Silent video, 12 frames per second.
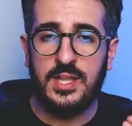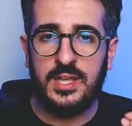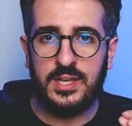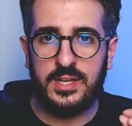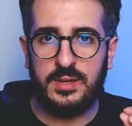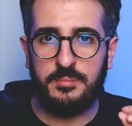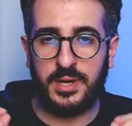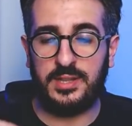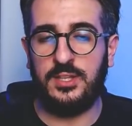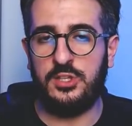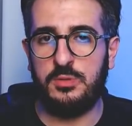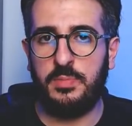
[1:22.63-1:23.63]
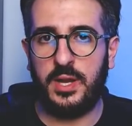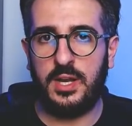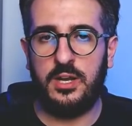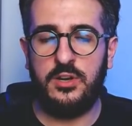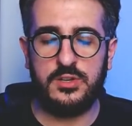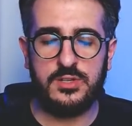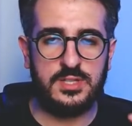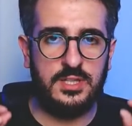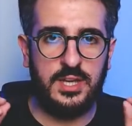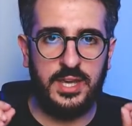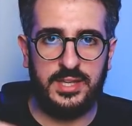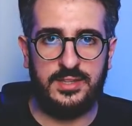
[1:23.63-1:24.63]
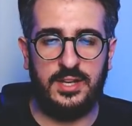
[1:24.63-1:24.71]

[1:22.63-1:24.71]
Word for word: eh, partecipare alle nostre dirette,